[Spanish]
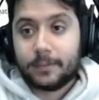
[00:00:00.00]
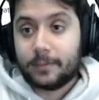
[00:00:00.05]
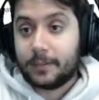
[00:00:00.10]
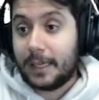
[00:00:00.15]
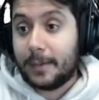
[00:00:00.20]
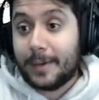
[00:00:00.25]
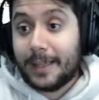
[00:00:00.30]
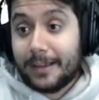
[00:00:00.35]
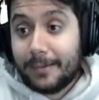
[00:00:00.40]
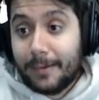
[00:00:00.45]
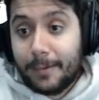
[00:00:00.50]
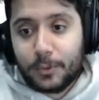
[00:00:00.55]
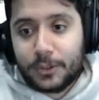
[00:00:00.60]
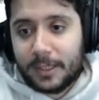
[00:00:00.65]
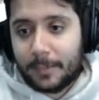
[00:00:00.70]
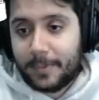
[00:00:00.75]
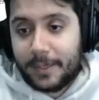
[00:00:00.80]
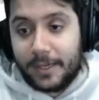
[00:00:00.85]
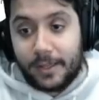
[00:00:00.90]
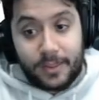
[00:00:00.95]
Y me daba
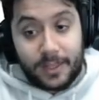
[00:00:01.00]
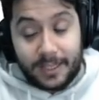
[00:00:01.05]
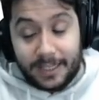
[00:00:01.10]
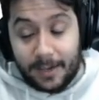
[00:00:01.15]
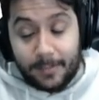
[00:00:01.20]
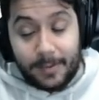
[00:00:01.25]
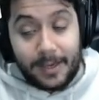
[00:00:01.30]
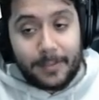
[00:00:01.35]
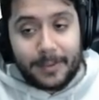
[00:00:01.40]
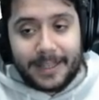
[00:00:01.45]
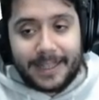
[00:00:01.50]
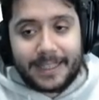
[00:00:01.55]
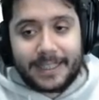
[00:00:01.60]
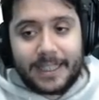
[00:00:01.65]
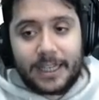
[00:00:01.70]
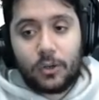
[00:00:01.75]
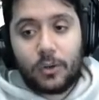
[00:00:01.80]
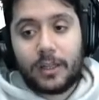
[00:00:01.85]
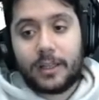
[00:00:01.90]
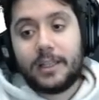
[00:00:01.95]
mucha pereza. Y había veces
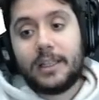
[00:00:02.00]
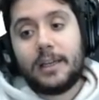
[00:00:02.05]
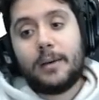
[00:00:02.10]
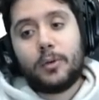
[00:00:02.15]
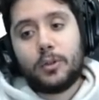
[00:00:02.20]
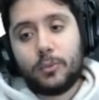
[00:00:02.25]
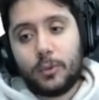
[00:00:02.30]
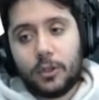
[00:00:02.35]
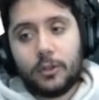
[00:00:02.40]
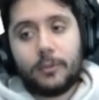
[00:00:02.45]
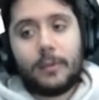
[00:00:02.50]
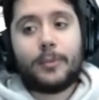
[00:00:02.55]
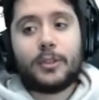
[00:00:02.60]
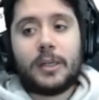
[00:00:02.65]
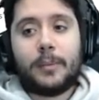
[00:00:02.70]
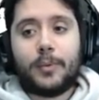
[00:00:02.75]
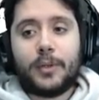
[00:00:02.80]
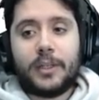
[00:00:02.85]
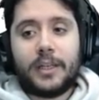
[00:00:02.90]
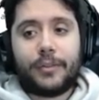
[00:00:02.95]
que no lo hacía. Pues bueno, vamos
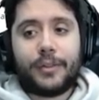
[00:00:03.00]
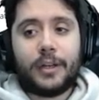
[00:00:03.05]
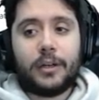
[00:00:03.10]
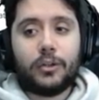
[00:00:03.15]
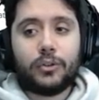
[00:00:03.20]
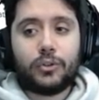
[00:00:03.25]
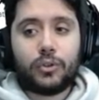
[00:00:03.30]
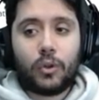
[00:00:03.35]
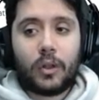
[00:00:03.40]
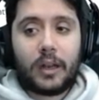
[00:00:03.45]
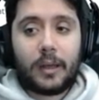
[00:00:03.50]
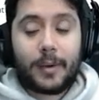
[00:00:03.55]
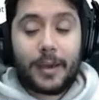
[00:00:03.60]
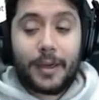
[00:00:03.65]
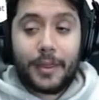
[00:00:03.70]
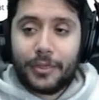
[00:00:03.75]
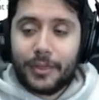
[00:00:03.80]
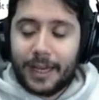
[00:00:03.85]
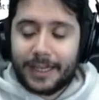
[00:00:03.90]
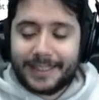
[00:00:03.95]
a poder hacerlo todo a la
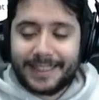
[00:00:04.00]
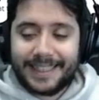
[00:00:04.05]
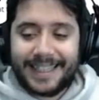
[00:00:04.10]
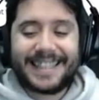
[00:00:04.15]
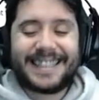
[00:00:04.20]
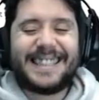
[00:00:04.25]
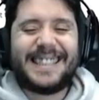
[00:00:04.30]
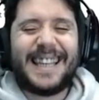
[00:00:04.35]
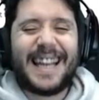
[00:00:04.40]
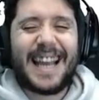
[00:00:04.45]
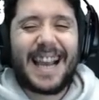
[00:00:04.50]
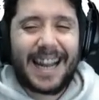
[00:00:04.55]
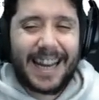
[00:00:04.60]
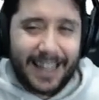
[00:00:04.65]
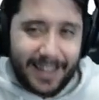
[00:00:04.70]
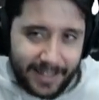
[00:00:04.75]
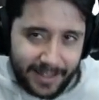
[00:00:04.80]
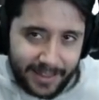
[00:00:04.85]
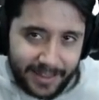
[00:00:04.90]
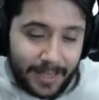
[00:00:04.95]
vez. Así que se
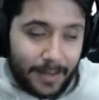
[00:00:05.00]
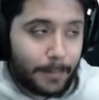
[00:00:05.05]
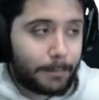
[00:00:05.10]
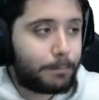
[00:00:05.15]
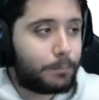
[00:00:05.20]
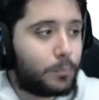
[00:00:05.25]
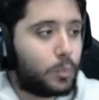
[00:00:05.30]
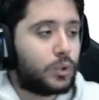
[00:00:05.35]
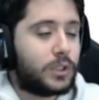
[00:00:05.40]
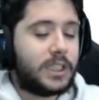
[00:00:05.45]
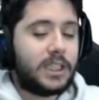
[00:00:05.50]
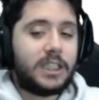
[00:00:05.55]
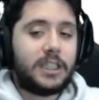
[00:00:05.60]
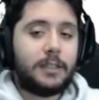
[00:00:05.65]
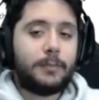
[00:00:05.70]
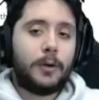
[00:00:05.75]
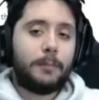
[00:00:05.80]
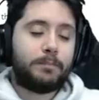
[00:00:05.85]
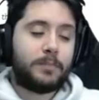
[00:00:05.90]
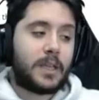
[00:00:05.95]
agradece
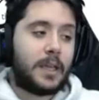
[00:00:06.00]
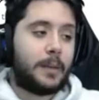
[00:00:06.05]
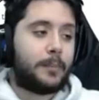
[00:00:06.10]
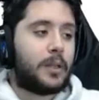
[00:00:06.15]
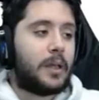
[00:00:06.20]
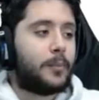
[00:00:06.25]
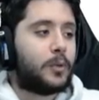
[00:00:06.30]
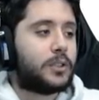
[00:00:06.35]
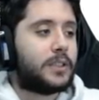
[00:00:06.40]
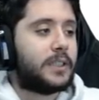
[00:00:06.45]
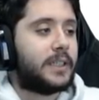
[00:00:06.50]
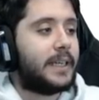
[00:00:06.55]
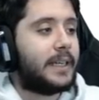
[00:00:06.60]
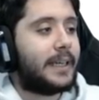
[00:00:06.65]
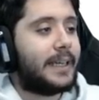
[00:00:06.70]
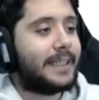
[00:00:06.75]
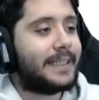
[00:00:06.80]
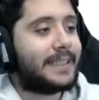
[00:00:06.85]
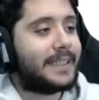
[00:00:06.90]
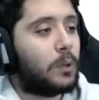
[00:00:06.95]
muchísimo que podamos tener
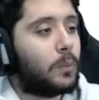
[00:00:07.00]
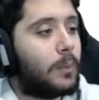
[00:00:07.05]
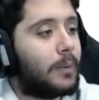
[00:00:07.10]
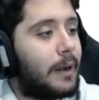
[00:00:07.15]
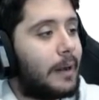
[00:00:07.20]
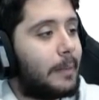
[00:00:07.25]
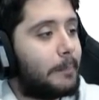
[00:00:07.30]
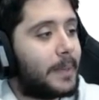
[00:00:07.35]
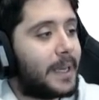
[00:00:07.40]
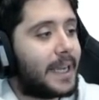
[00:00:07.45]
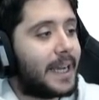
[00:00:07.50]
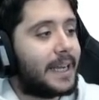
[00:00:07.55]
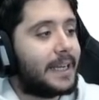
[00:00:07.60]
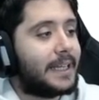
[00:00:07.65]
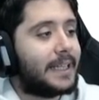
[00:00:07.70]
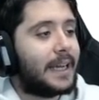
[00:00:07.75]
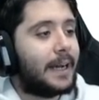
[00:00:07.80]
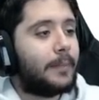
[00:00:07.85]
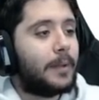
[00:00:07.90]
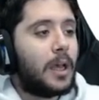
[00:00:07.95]
esta nueva
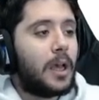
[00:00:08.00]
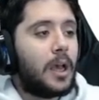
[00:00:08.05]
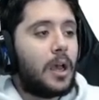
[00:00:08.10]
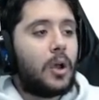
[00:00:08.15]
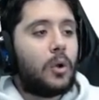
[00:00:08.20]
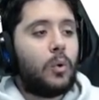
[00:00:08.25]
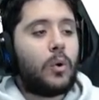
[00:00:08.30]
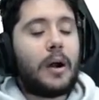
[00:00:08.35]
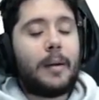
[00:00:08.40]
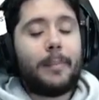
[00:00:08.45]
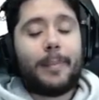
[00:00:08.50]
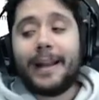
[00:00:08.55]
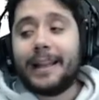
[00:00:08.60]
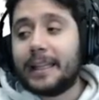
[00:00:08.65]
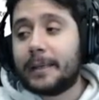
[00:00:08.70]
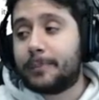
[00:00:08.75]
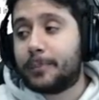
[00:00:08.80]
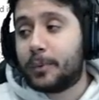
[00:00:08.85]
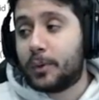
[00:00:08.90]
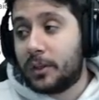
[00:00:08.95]
mecánica. Luego
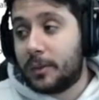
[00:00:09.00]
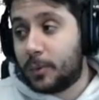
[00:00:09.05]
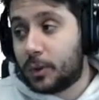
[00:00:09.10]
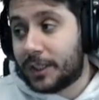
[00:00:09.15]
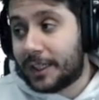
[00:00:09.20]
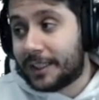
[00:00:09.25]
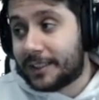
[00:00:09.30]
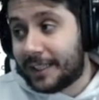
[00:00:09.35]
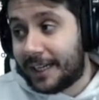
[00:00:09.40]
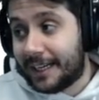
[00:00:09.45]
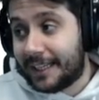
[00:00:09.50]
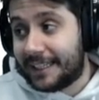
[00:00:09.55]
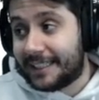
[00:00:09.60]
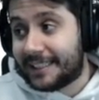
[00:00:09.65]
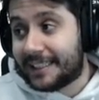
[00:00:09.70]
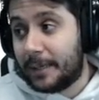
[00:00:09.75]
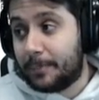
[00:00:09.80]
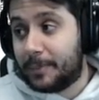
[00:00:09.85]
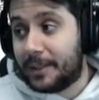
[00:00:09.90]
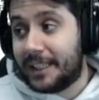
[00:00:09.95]
aparte podremos gastar
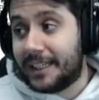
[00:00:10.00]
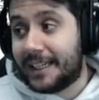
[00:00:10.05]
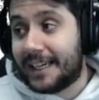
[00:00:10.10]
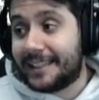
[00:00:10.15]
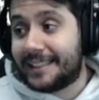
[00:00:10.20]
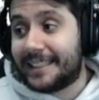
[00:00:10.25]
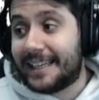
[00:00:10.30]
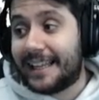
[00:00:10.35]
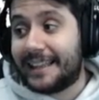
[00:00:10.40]
skip tickets